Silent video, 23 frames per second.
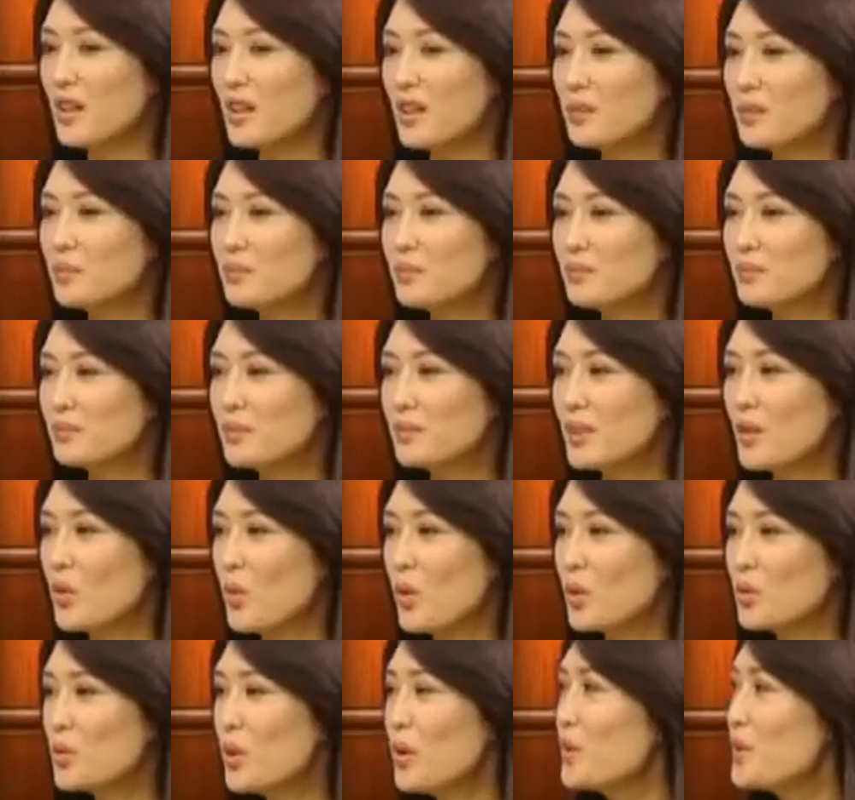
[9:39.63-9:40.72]
嗯，
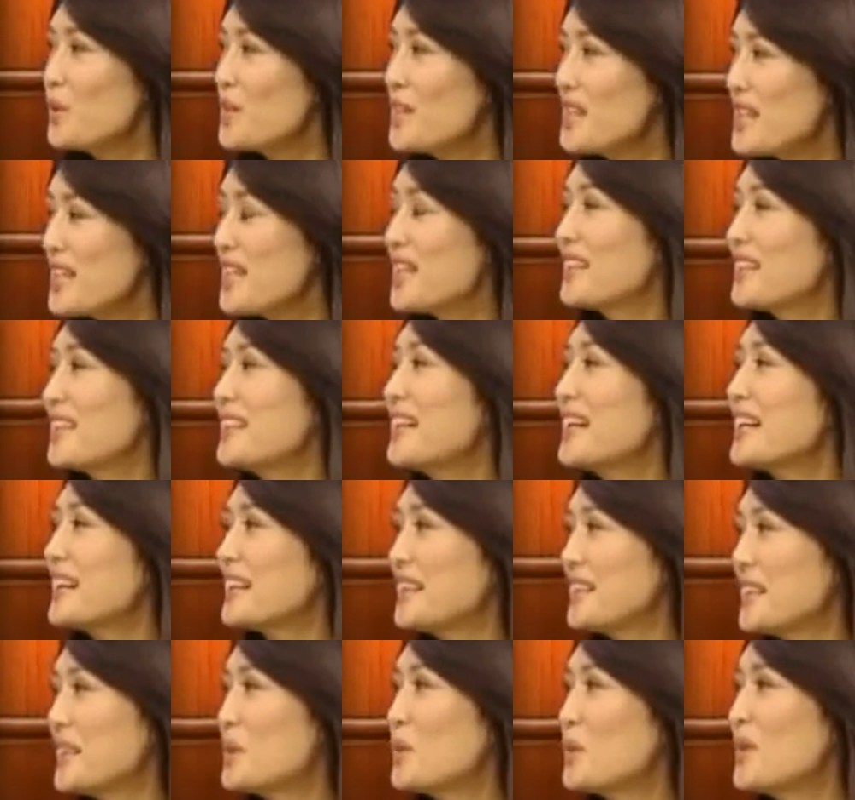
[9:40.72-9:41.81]
我对于你的那
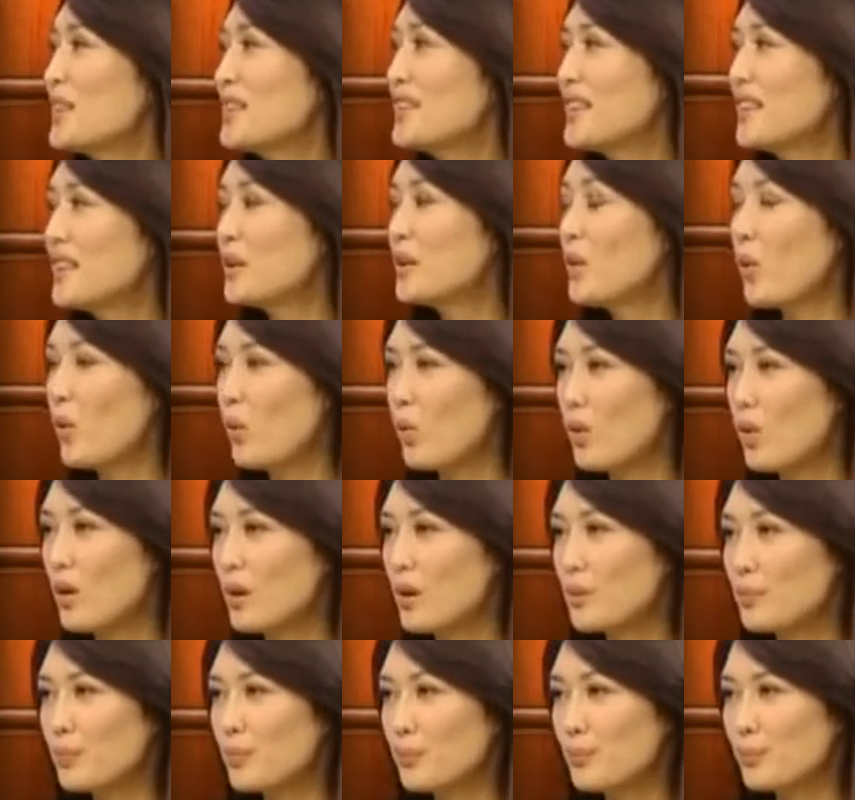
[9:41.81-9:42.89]
个理论呢，
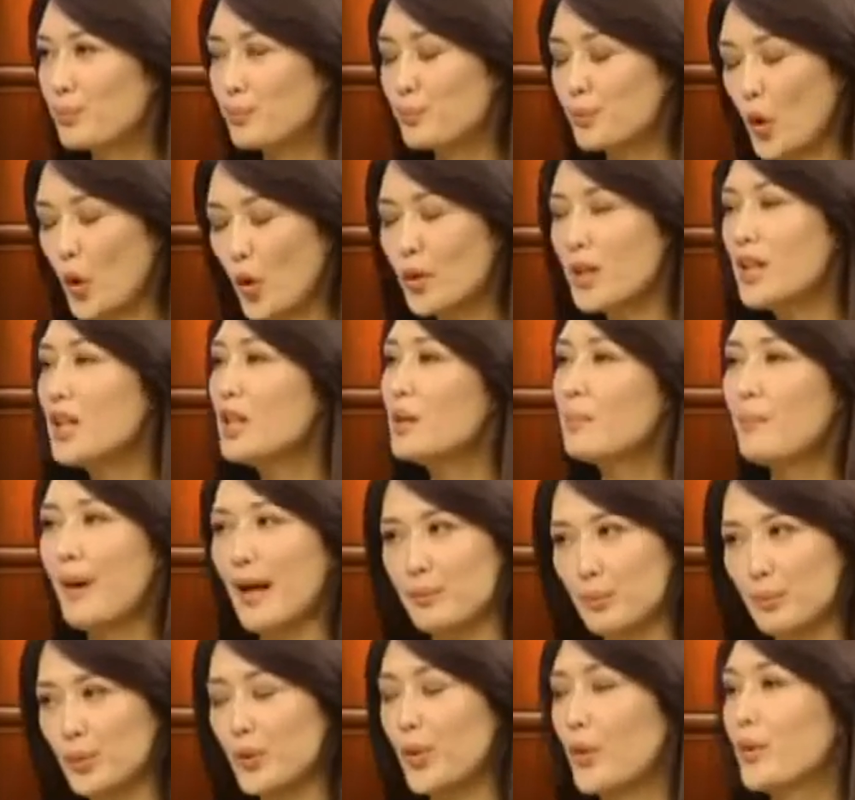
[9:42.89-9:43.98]
我同意一
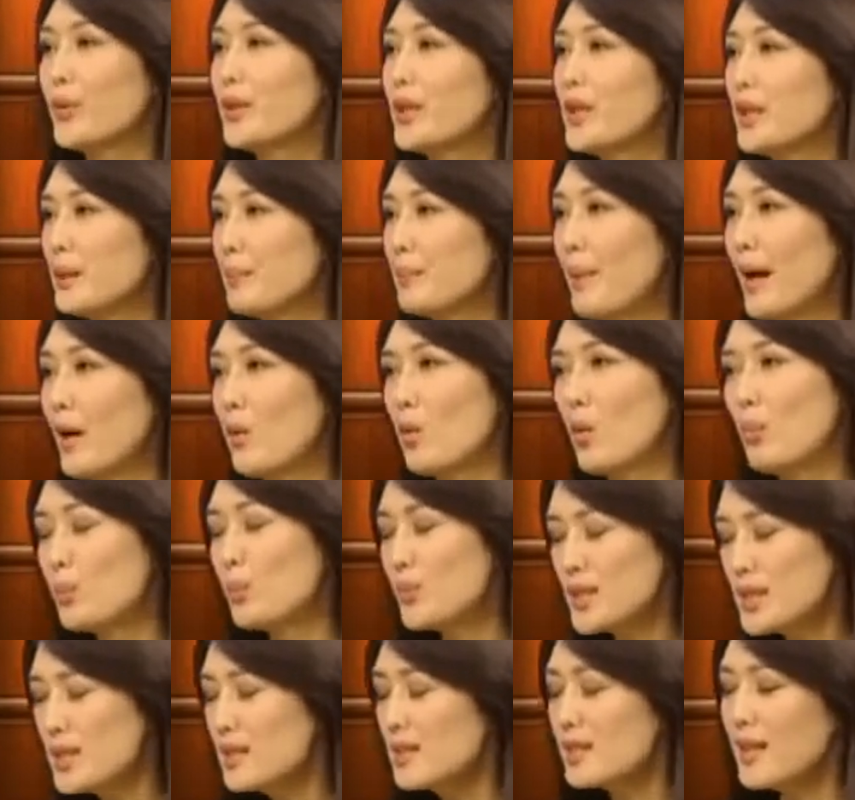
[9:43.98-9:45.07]
半，不同意一半。我
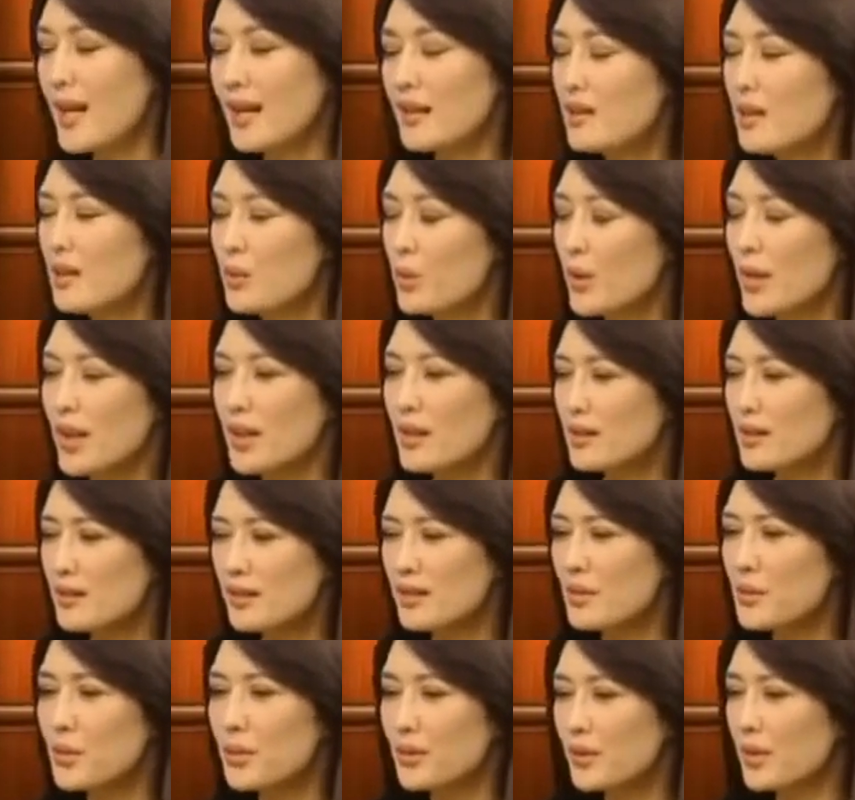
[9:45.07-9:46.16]
不竟然认为
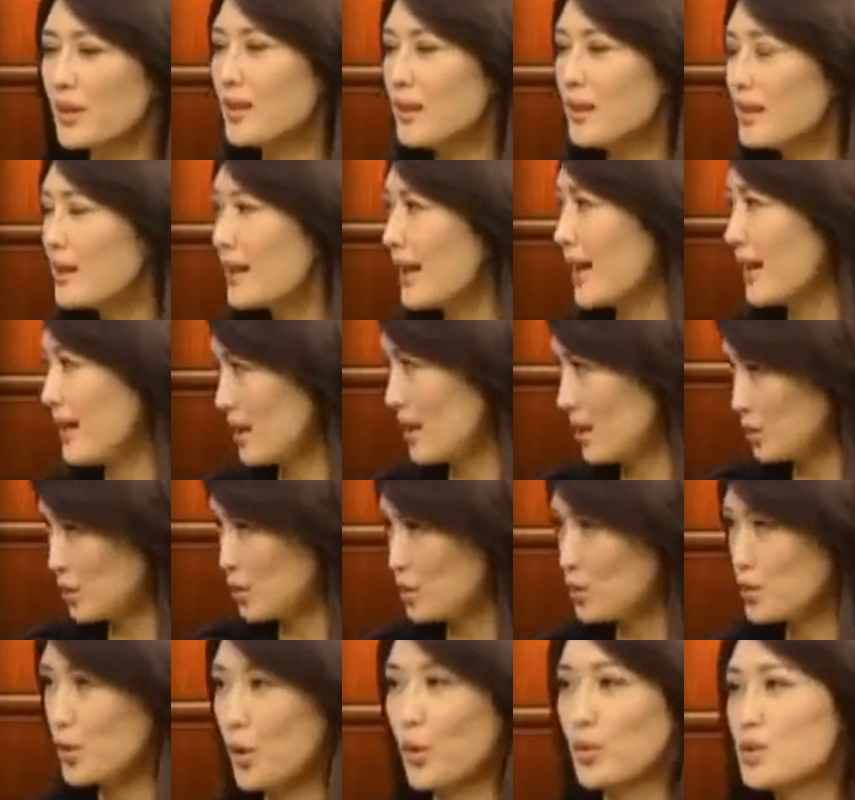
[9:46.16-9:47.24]
女人应该要
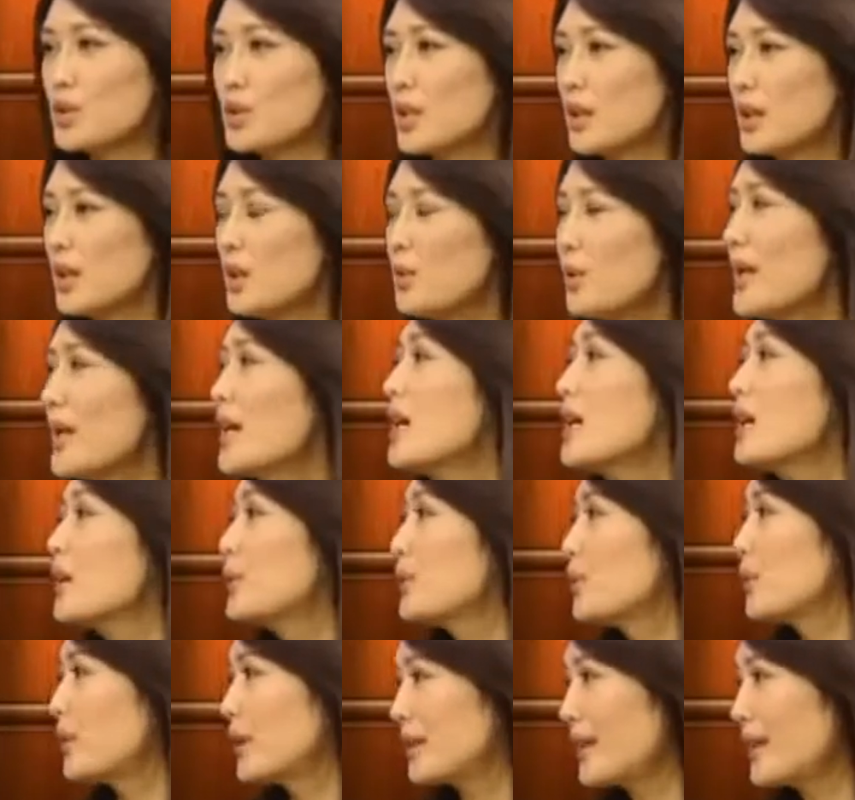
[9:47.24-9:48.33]
去从政，因为
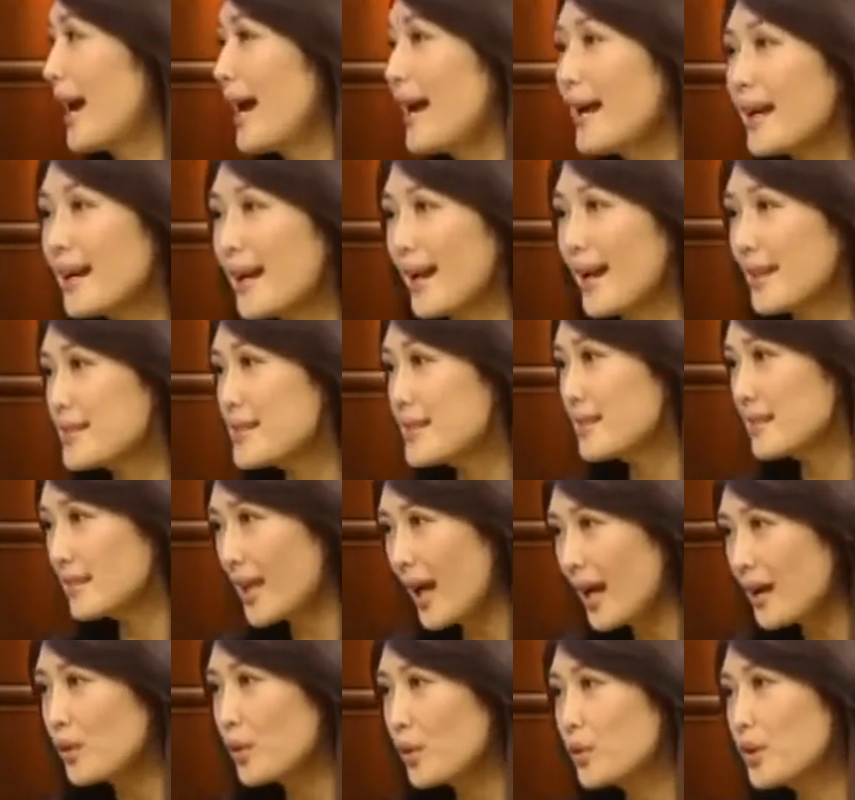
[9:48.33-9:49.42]
女人太感性，
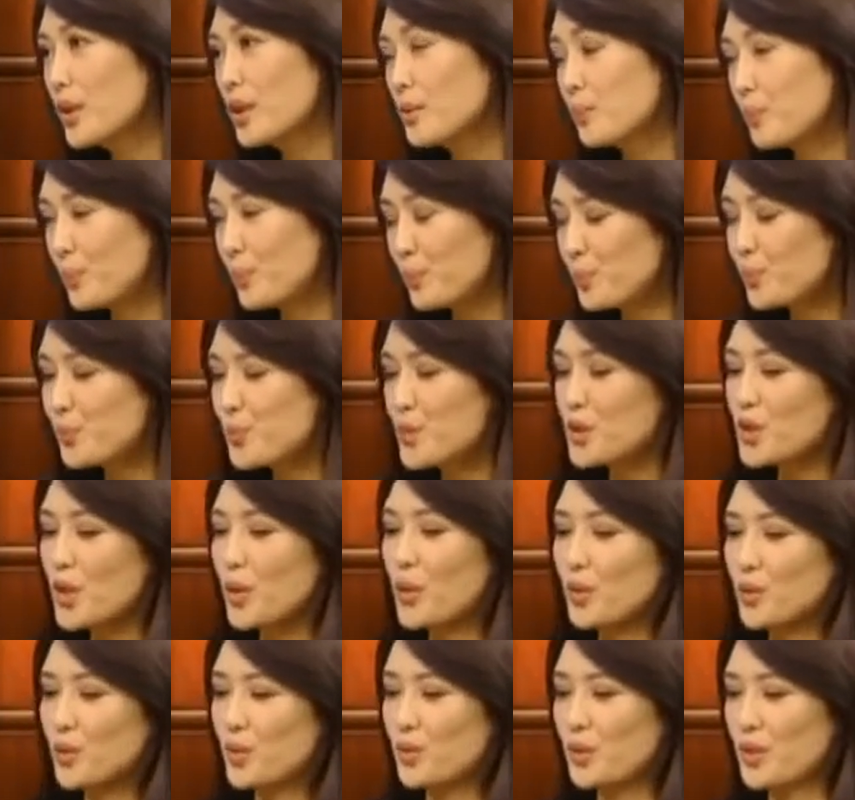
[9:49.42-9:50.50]
太容易
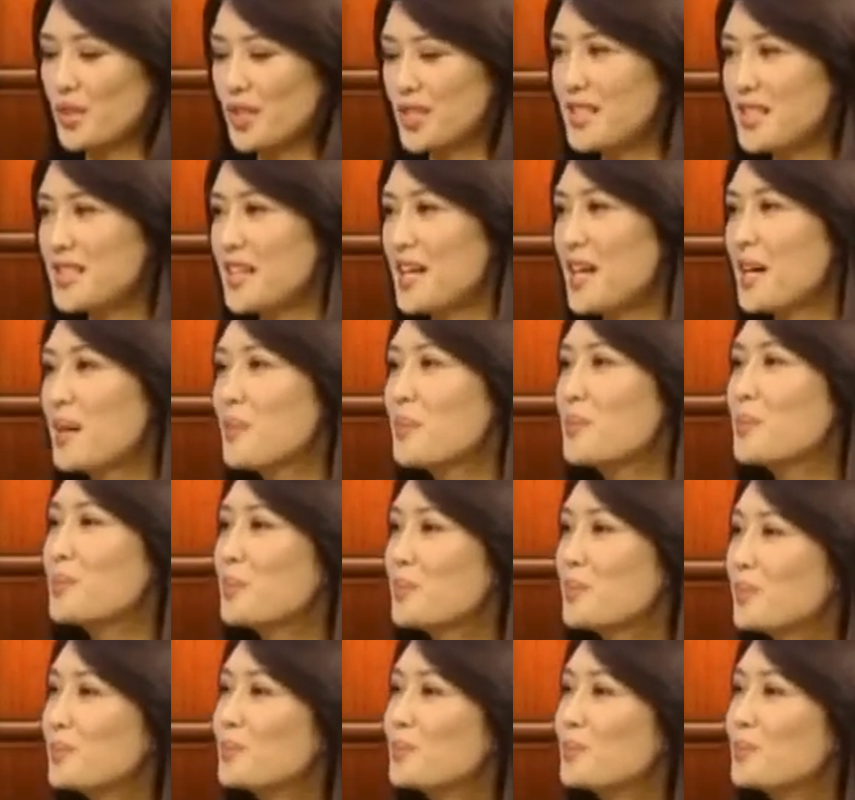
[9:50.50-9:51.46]
受一些